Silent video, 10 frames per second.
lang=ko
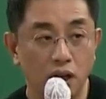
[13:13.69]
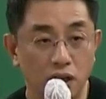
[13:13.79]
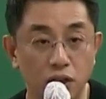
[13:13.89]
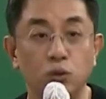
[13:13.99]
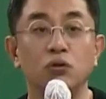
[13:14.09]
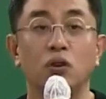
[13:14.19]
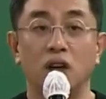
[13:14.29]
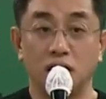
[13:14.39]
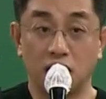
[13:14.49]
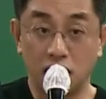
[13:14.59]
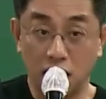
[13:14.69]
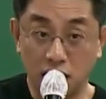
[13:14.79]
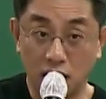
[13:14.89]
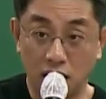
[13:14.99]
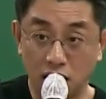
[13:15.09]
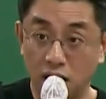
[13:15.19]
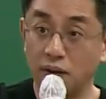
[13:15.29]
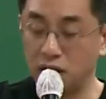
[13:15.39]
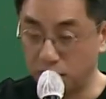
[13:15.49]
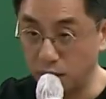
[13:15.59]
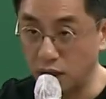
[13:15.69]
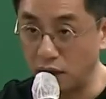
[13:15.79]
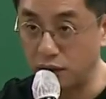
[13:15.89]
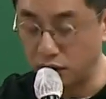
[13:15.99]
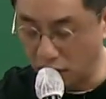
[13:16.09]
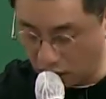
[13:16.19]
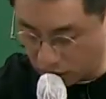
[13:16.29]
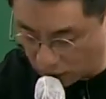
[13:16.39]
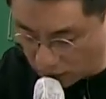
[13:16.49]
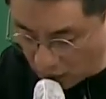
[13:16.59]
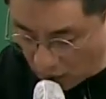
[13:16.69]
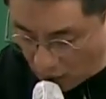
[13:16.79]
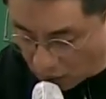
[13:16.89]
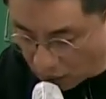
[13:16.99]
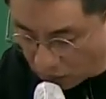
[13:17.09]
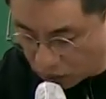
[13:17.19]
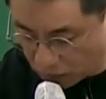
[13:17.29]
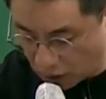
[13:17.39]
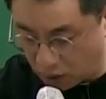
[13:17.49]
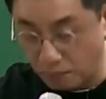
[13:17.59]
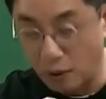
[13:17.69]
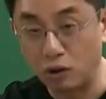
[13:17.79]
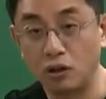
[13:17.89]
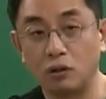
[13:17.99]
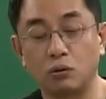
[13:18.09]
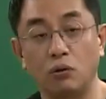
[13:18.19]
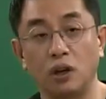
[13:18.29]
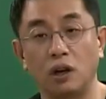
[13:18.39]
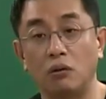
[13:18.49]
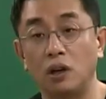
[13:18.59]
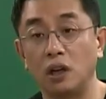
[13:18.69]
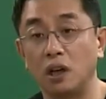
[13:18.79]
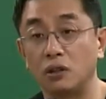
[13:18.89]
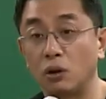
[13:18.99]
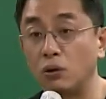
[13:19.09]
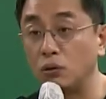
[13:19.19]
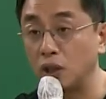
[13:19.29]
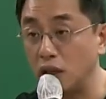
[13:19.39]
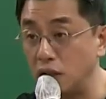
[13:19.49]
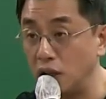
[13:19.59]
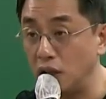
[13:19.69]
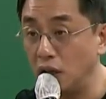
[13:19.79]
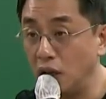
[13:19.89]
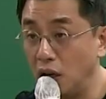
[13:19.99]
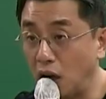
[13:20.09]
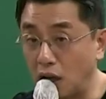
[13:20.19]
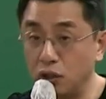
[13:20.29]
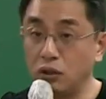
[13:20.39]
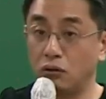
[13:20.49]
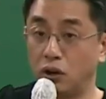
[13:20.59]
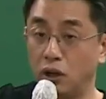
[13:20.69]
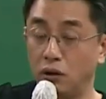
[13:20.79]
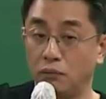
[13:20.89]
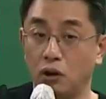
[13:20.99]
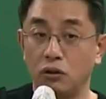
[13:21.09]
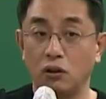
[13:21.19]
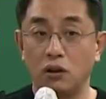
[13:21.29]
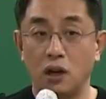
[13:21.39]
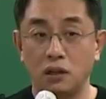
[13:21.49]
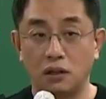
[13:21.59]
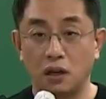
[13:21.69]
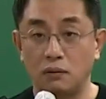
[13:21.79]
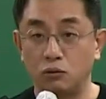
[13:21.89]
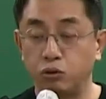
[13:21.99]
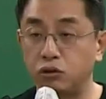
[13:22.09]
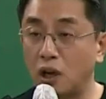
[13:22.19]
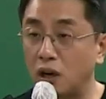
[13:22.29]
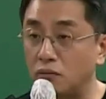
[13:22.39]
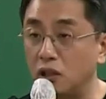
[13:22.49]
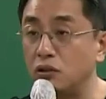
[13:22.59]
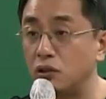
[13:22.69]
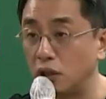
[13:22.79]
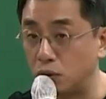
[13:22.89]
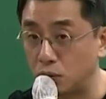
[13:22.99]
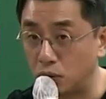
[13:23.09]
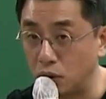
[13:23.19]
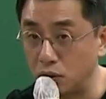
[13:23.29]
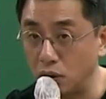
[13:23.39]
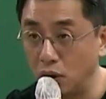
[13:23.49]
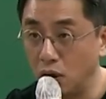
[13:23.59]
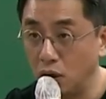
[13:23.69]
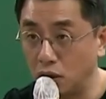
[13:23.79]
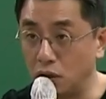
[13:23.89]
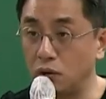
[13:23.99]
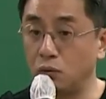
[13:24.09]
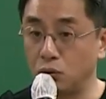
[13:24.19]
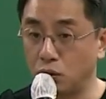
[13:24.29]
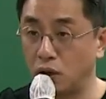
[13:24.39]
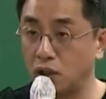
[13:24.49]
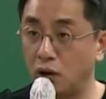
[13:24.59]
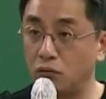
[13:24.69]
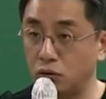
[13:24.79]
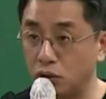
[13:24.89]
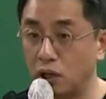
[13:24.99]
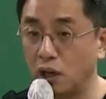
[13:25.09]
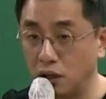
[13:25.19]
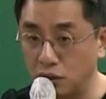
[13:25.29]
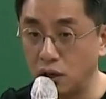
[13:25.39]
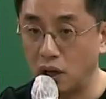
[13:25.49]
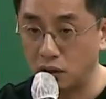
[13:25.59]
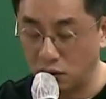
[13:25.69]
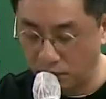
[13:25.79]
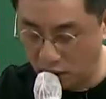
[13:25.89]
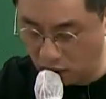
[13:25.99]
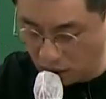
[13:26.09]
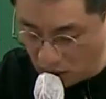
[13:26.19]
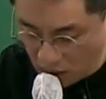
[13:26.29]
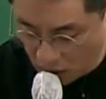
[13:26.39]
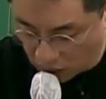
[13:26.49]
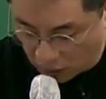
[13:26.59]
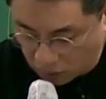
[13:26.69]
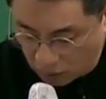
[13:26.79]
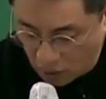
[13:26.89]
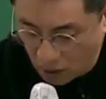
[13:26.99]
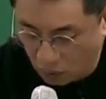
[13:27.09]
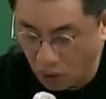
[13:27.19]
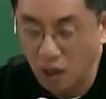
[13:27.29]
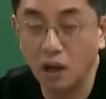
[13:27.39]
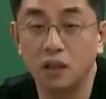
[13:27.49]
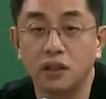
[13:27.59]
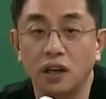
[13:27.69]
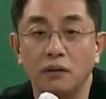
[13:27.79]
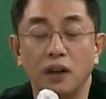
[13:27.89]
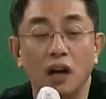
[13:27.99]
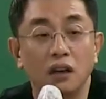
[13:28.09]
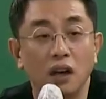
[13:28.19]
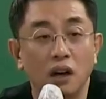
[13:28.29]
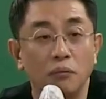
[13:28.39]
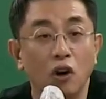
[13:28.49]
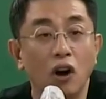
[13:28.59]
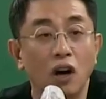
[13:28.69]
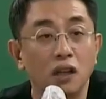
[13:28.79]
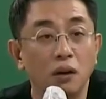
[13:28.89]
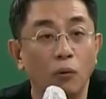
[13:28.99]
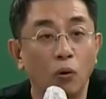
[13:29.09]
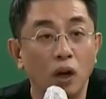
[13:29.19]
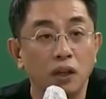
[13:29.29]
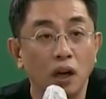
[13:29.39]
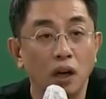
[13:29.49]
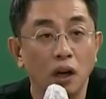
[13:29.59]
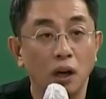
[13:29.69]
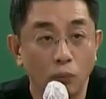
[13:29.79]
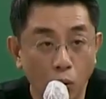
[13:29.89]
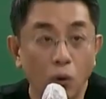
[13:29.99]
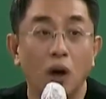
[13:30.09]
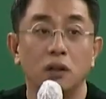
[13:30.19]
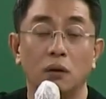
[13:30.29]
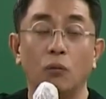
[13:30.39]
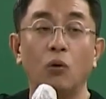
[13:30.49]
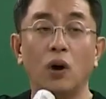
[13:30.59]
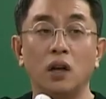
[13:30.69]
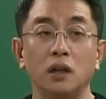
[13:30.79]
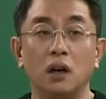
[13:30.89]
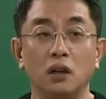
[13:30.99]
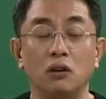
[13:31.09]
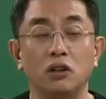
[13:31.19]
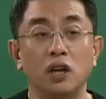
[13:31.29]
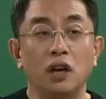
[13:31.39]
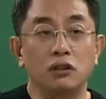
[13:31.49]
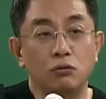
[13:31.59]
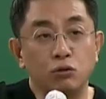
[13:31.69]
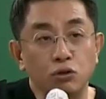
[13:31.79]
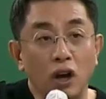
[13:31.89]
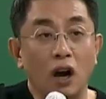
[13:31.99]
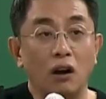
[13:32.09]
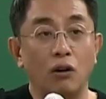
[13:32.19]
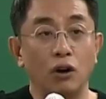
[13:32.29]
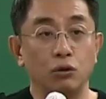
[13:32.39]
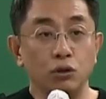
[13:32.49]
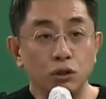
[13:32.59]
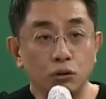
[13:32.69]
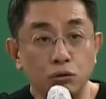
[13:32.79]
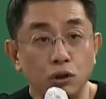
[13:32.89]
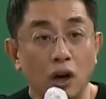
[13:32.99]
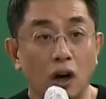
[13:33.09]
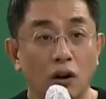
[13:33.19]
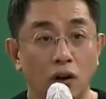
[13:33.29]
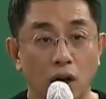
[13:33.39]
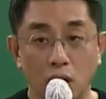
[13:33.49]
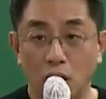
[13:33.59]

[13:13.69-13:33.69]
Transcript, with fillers: 이중관한 체제다, 이렇게 말씀드렸죠. 그래서 거기 보시면은 명령 통일의 원리가 적용되지 않는 거예요. 명령을 하는 사람은 두 사람을 인정해 주는 거죠. 기능구조와 사업구조의 체계를 인정하는 겁니다. 그래서 권한과 책임의 한계가 명확하다, 모호하다. 모호하다. 모호하니까 이거 기계적 구조에 가까워요, 유기적 구조에 가까워요?